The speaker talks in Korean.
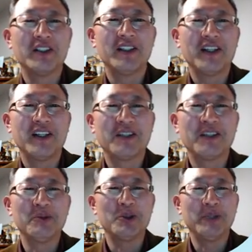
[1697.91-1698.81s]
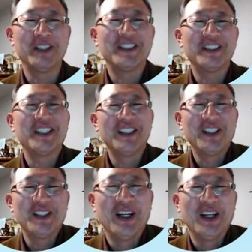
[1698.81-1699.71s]
이렇게 물으면 저희들이 이제
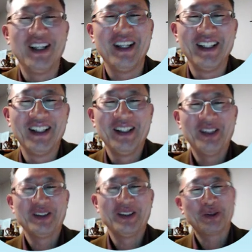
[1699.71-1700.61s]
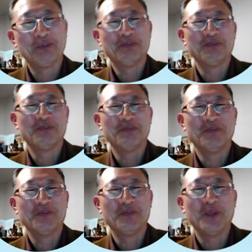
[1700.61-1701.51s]
좀
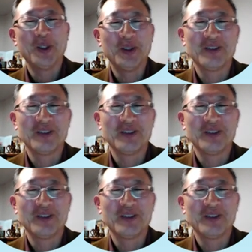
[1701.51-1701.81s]
뭐